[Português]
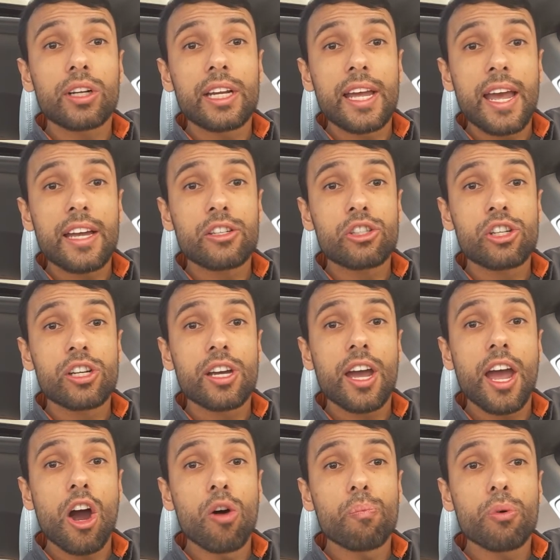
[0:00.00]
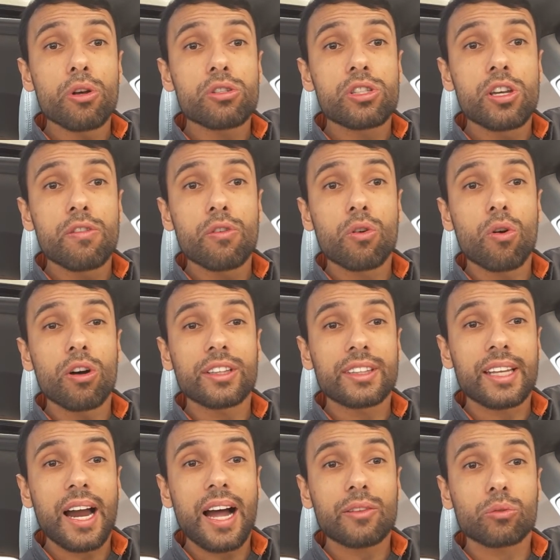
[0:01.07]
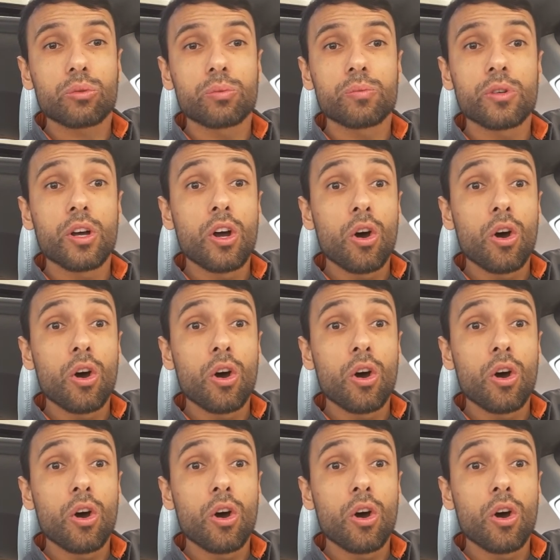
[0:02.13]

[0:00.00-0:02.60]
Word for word: cliente é um possível contrato,